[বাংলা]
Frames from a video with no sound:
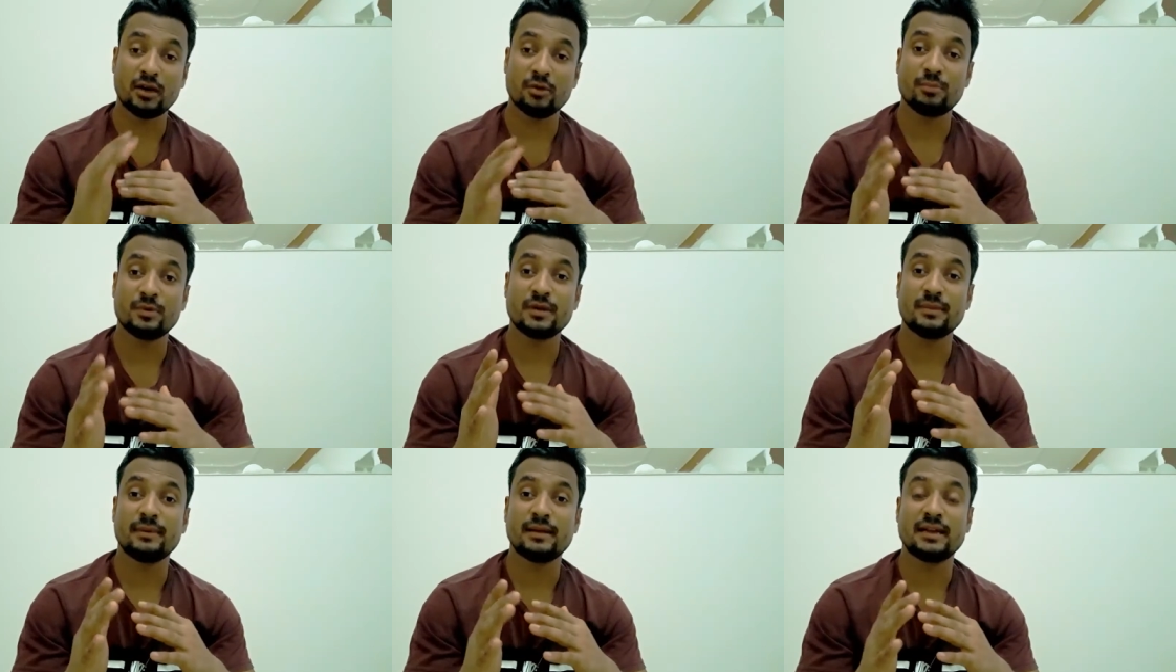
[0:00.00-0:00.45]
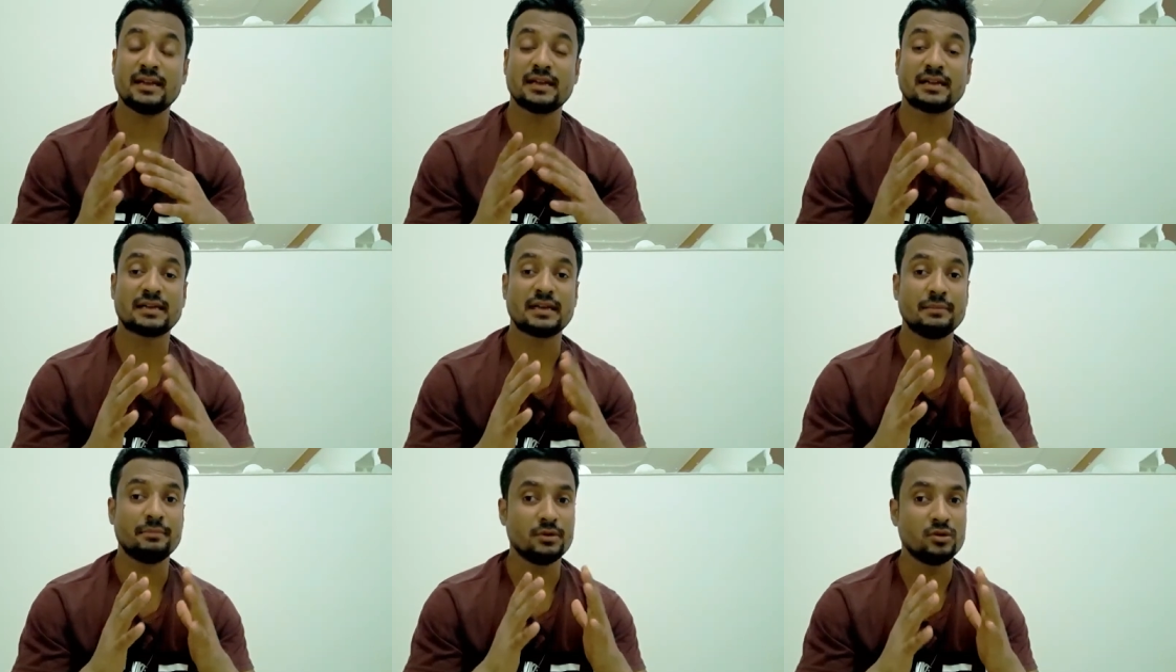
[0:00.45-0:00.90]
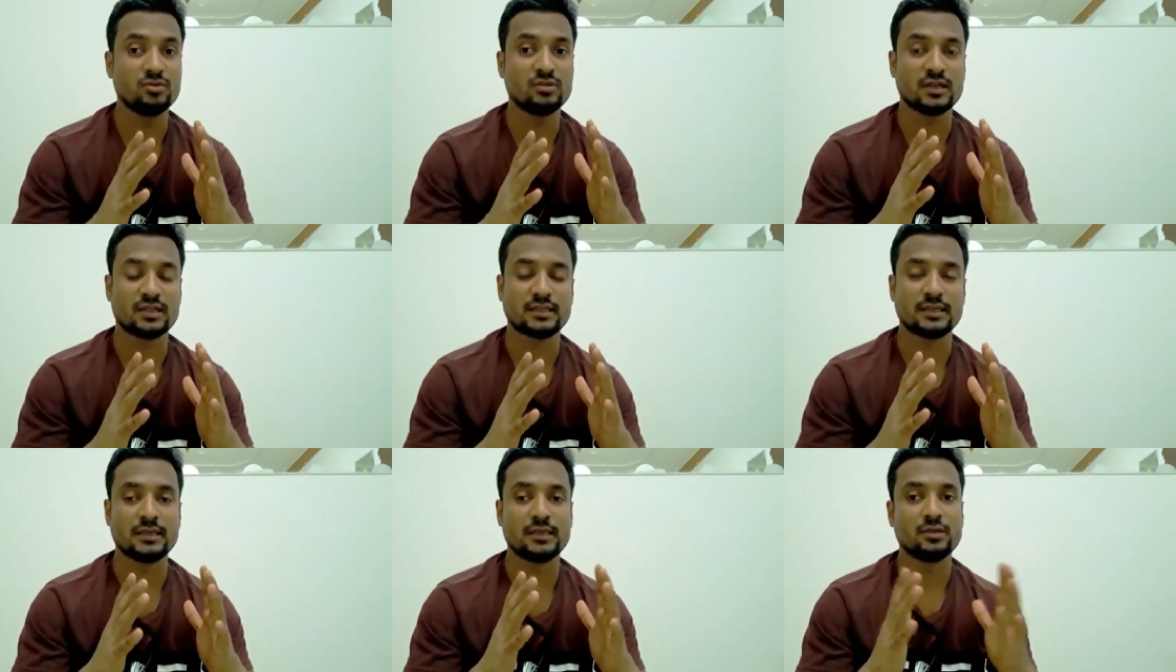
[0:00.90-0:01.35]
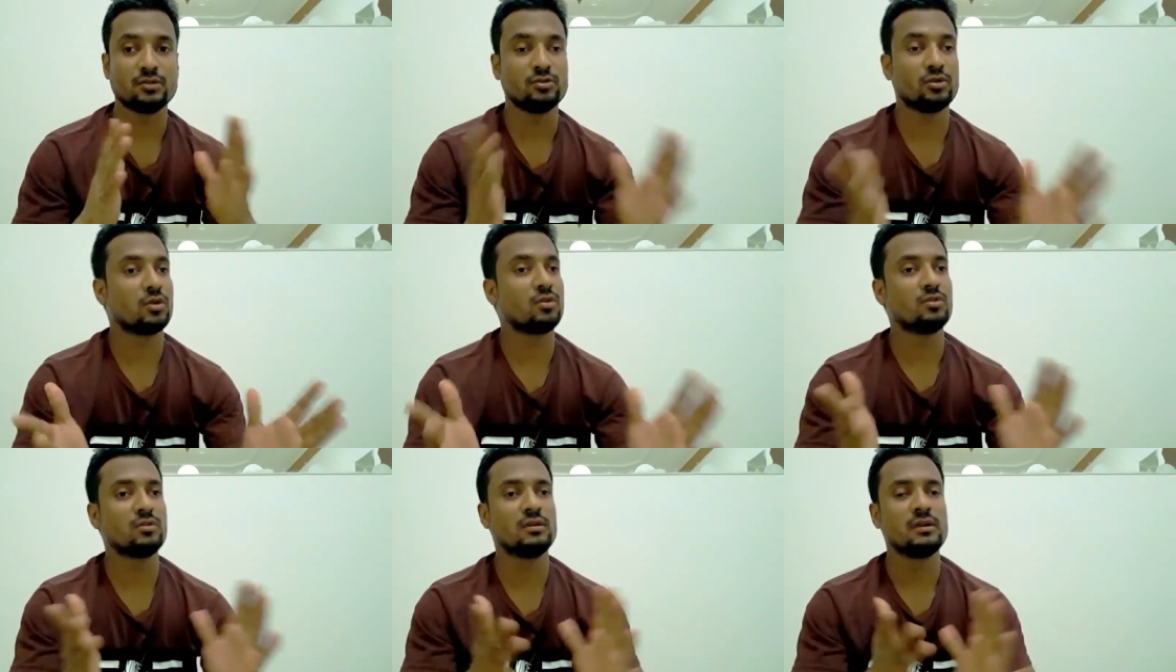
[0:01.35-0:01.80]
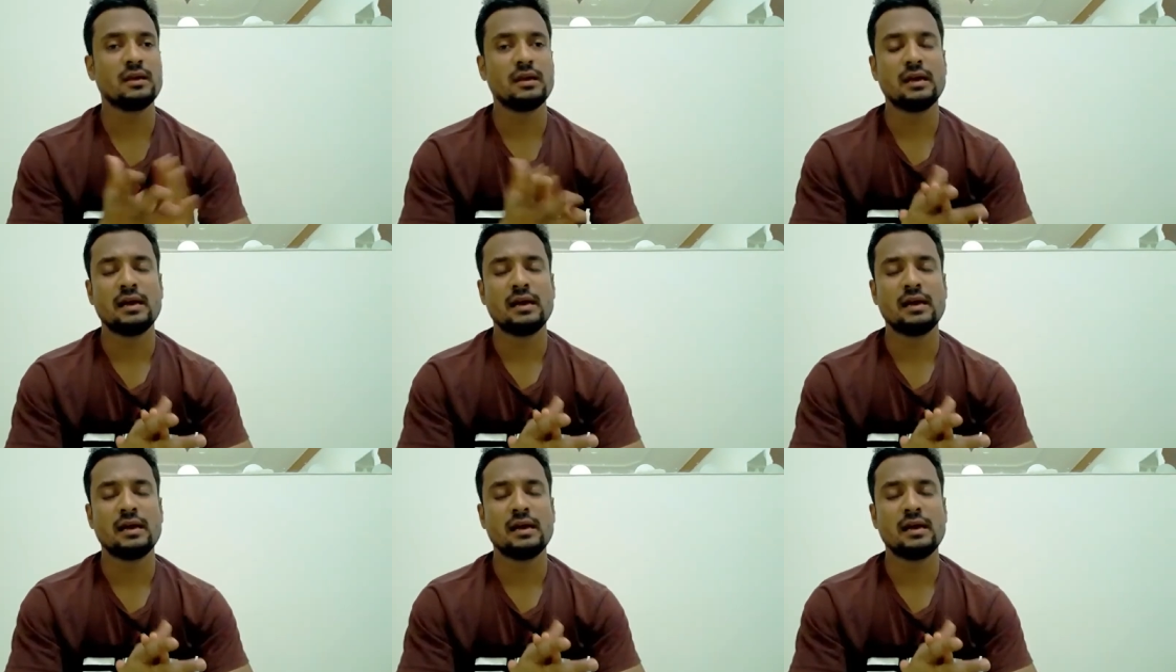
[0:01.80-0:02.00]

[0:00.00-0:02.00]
ভালো পরিমাণে একটা ভিউজ আসে ধরুন